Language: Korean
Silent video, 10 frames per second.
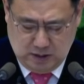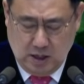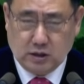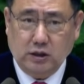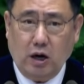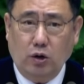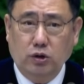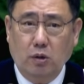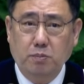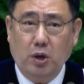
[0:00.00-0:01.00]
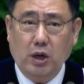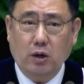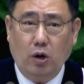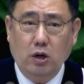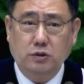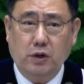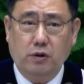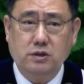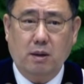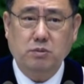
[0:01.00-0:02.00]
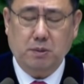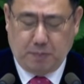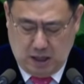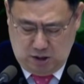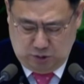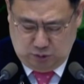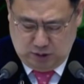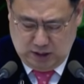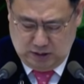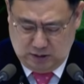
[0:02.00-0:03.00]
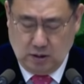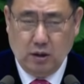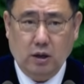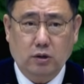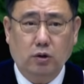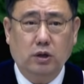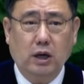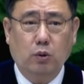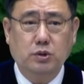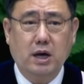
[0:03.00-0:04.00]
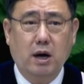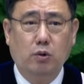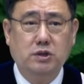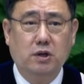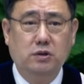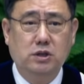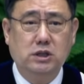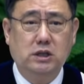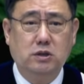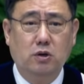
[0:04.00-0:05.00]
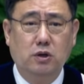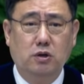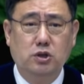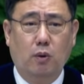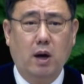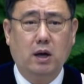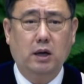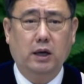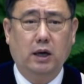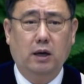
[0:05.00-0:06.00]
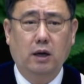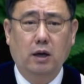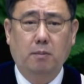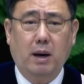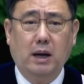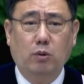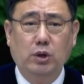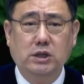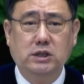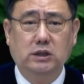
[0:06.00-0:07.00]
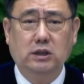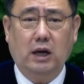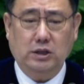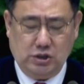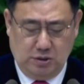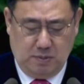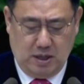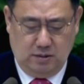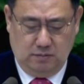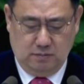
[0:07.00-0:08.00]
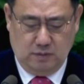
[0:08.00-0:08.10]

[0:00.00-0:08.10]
그가 어떤 병에 걸려서 38년 동안 그렇게 고생하고 있었는지 성경은 정확하게 말하고 있지는 않지만